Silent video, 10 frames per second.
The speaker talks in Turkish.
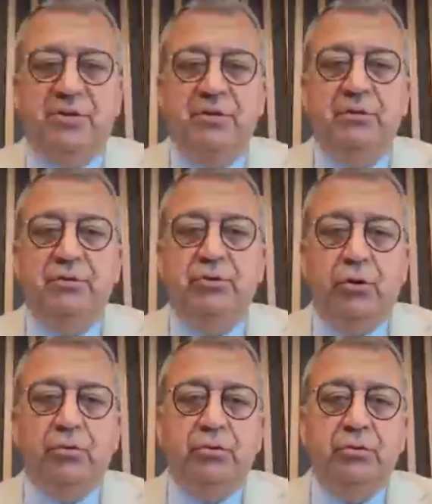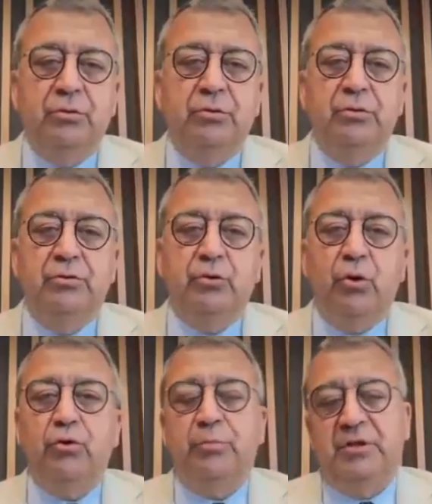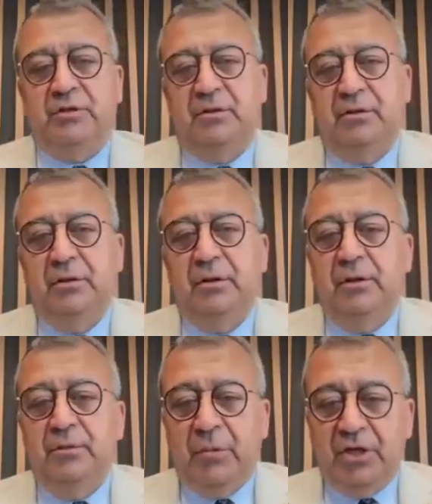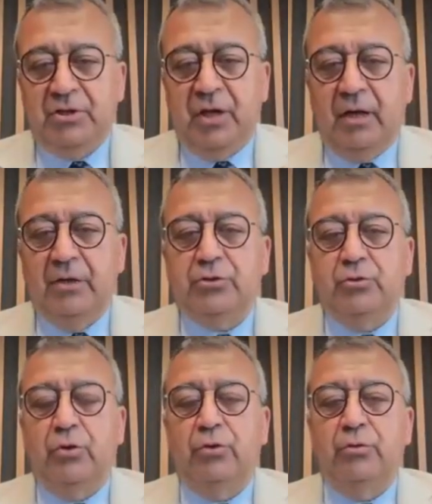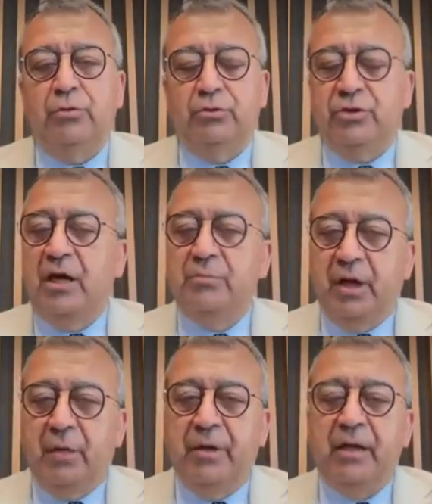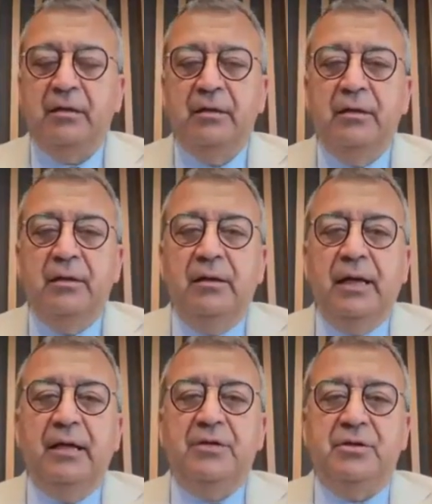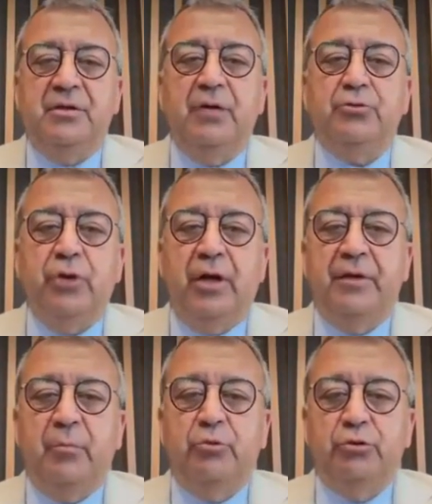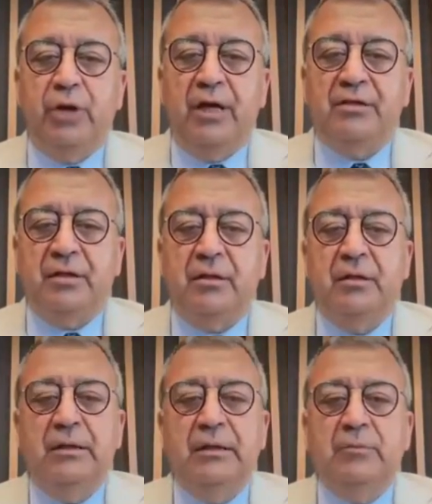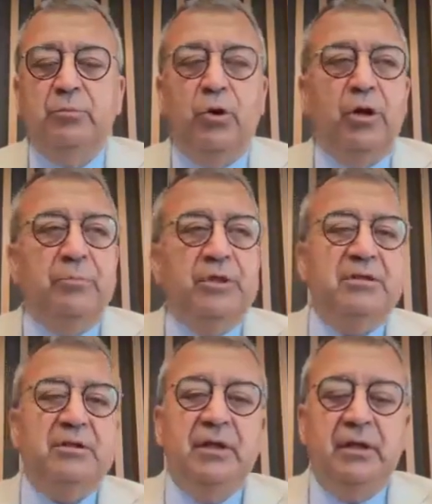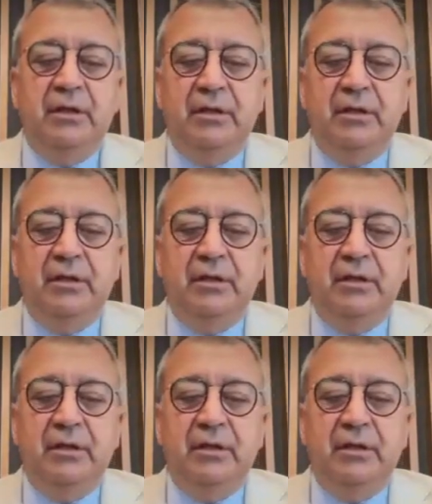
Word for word: için çok e, doğru bir başlangıç, doğru güzel bir haber. En azından şu anda bunun artık öyle bir e,